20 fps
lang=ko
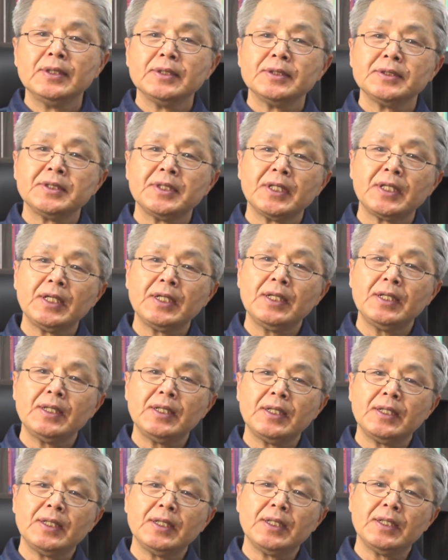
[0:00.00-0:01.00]
제가
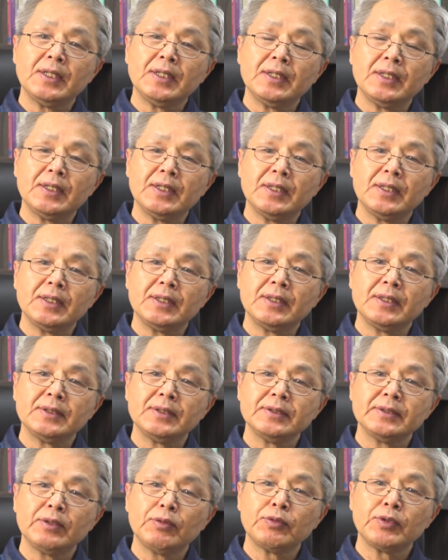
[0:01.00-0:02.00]
아,
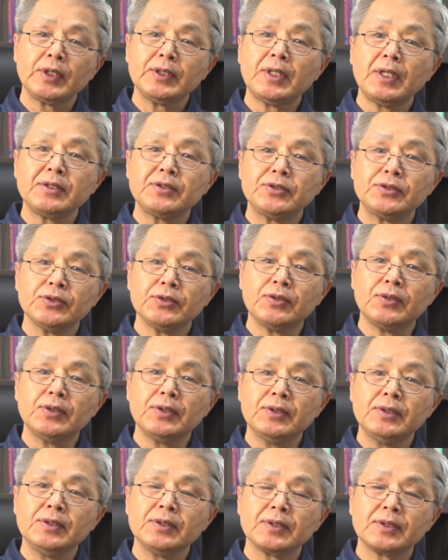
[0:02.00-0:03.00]
이제
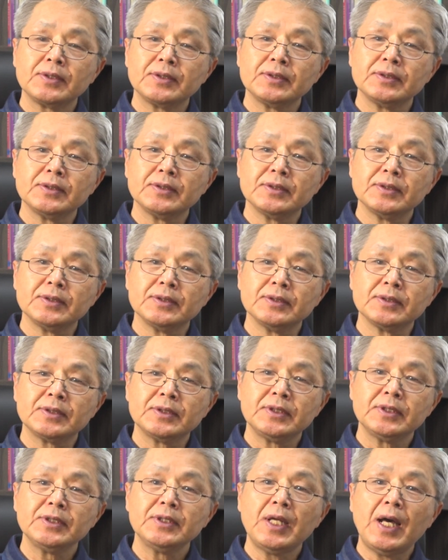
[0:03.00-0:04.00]
오래됐죠. 그
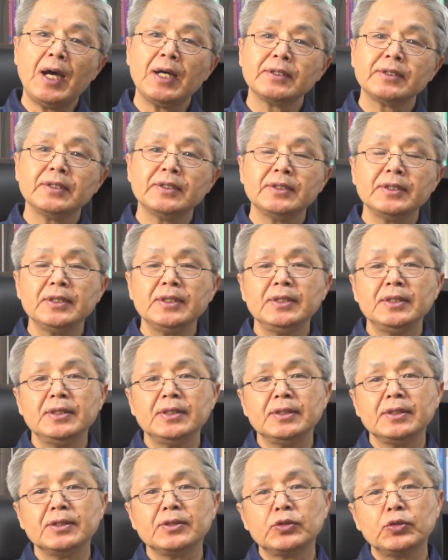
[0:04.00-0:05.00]
큰
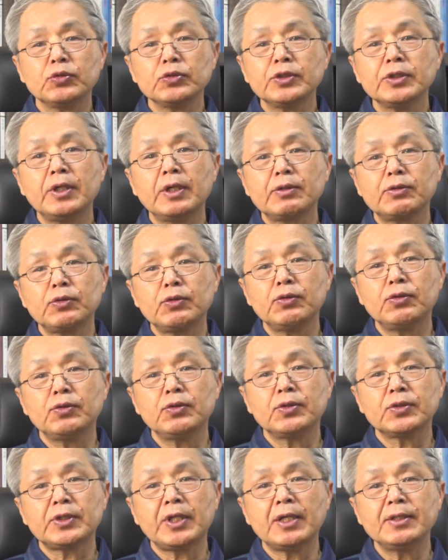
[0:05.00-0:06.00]
아들이
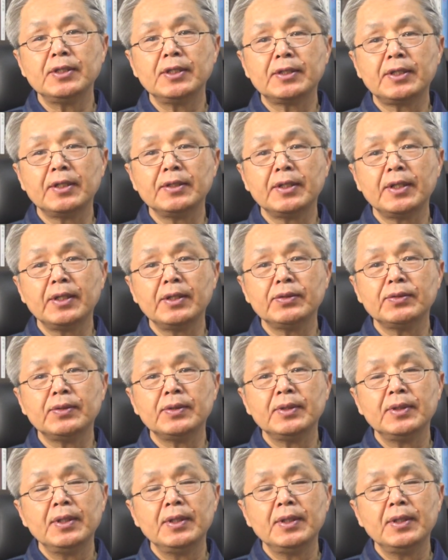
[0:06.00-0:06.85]
초등학교 다닐 때인데요.